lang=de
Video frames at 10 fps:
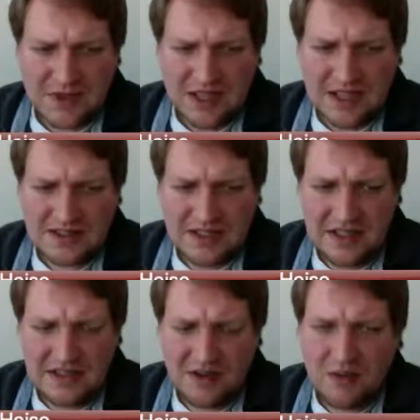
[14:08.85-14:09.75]
geht es
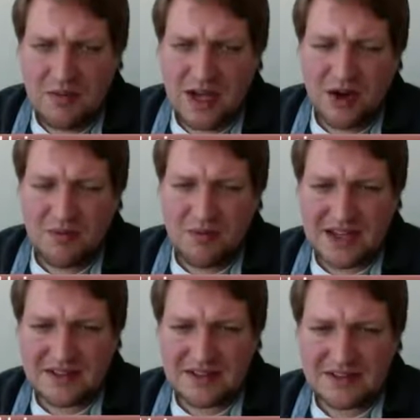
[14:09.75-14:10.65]
nicht darum, bei Open
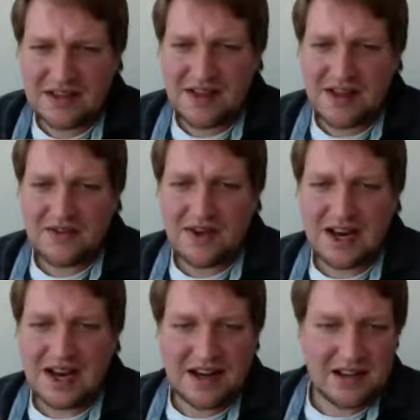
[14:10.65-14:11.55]
Access
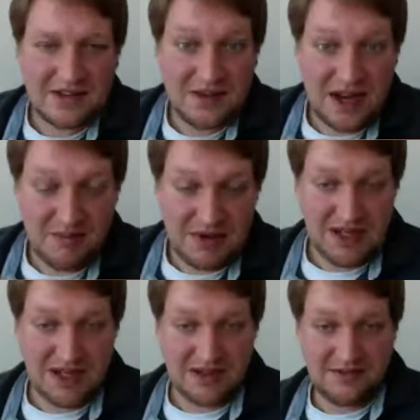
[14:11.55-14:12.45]
Verlage zu
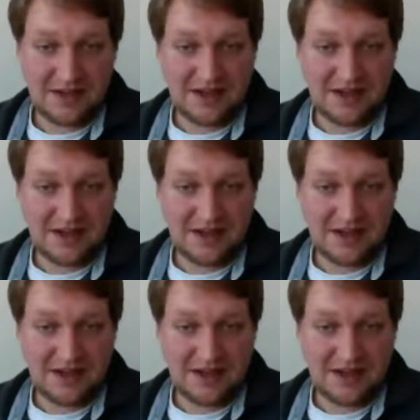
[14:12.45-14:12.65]
eliminieren.